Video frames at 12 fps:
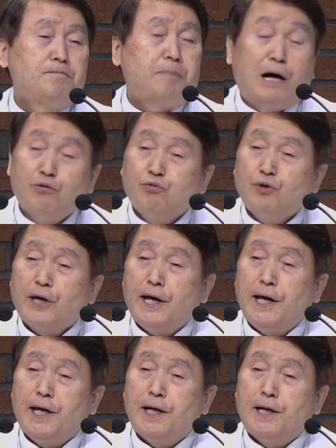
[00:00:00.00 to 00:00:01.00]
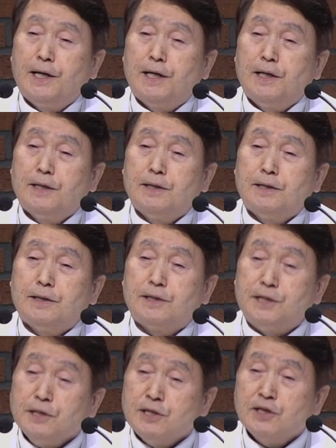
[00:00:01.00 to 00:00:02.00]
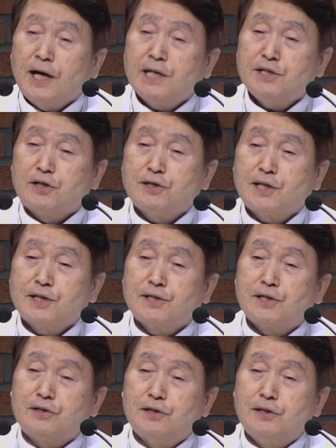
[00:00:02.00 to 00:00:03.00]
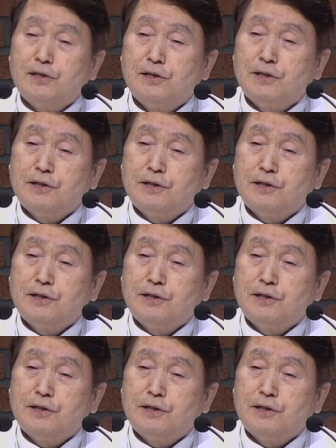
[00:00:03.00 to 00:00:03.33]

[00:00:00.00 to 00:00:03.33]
바울의 진정한 정체성을